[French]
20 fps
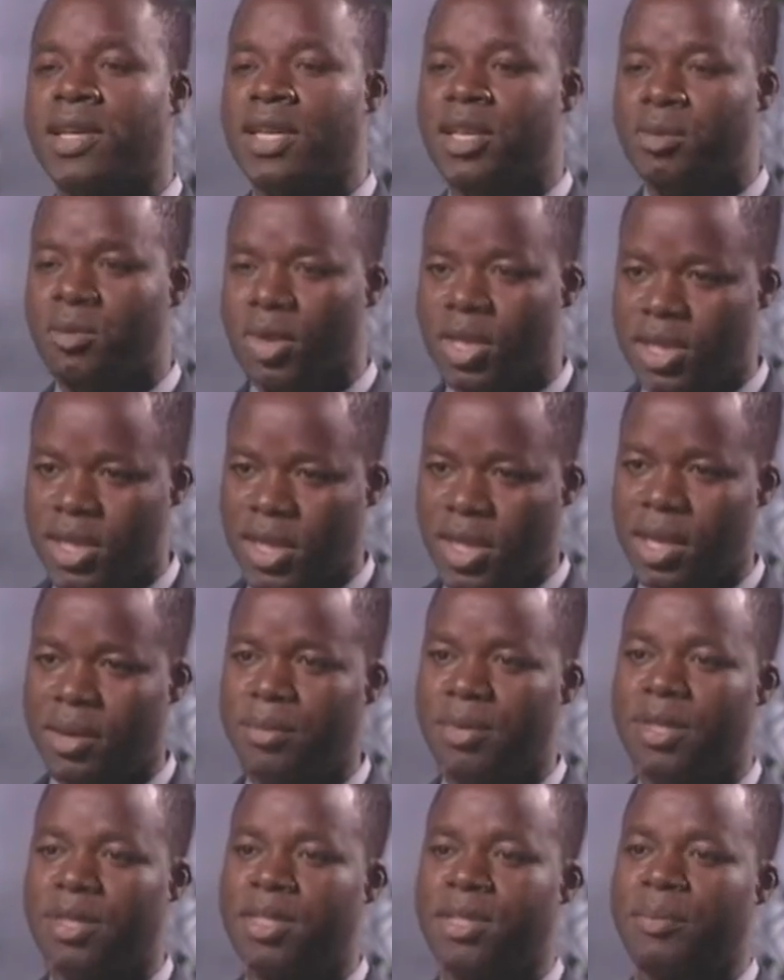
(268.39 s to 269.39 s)
Et moi, j'ai
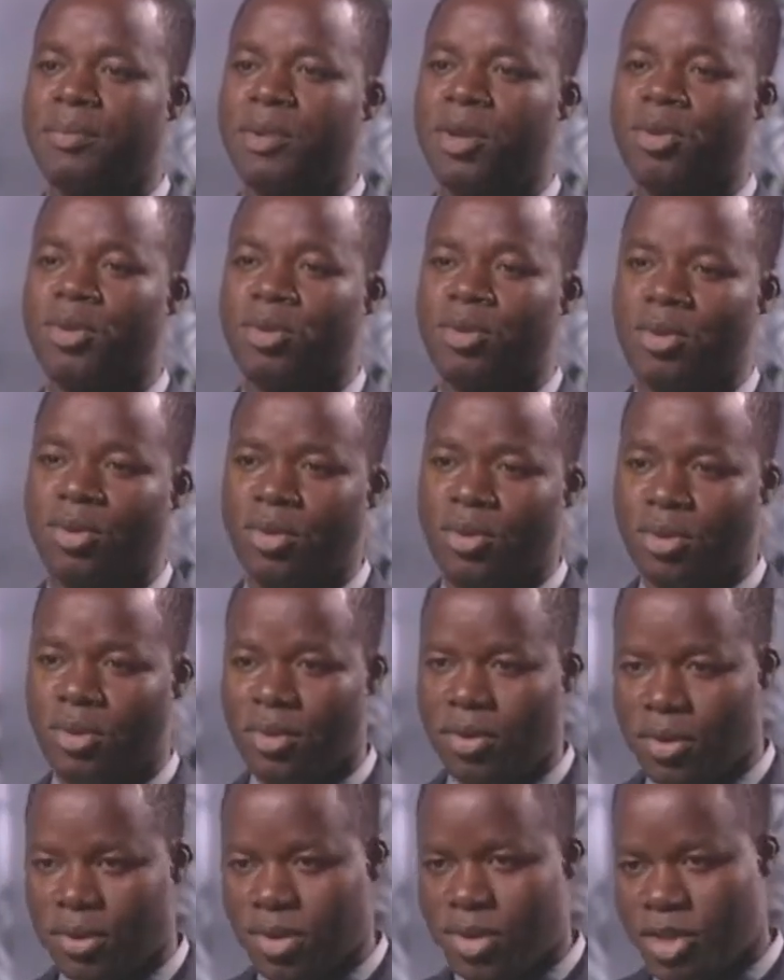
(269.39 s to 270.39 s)
ramené ces panneaux
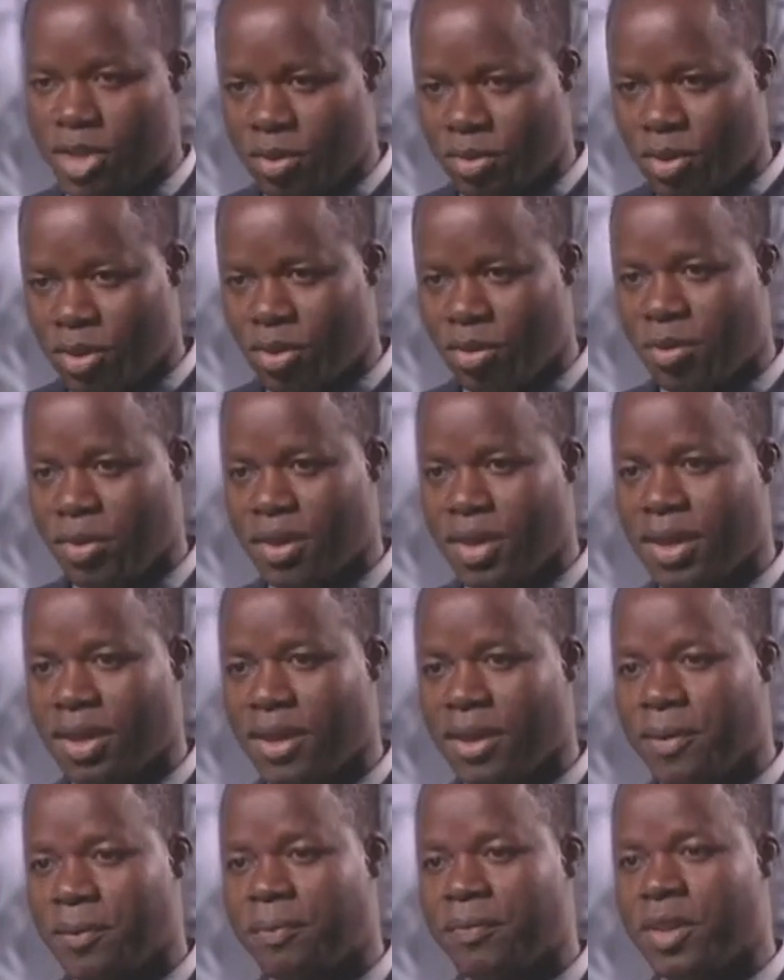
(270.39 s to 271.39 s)
euh, chez moi au
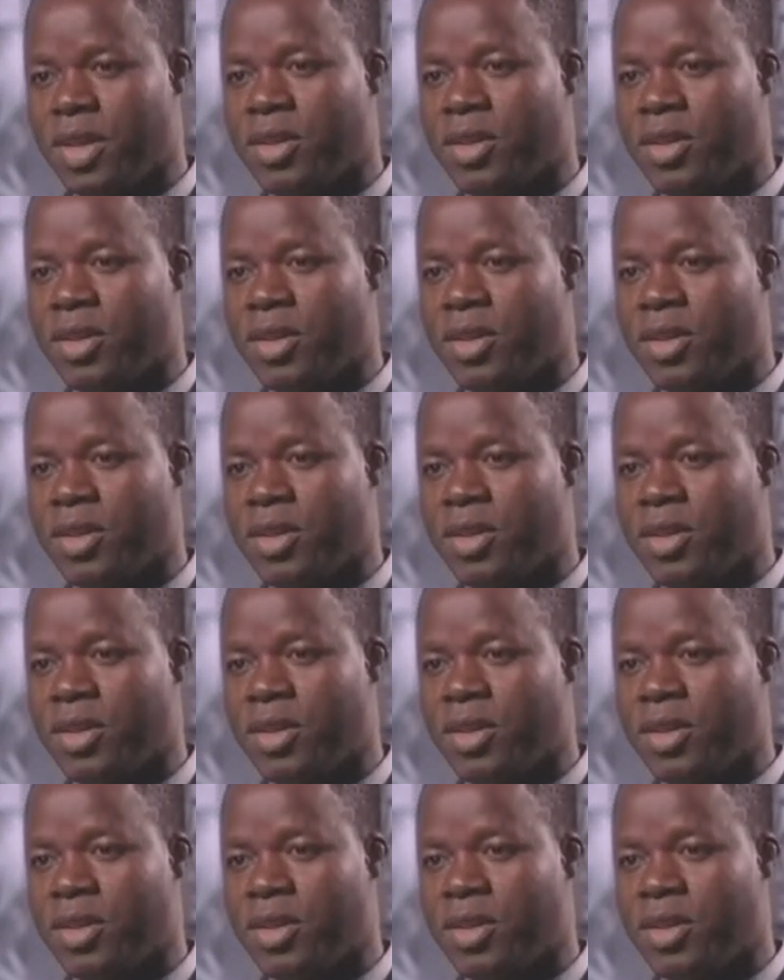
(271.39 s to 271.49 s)
Burkina.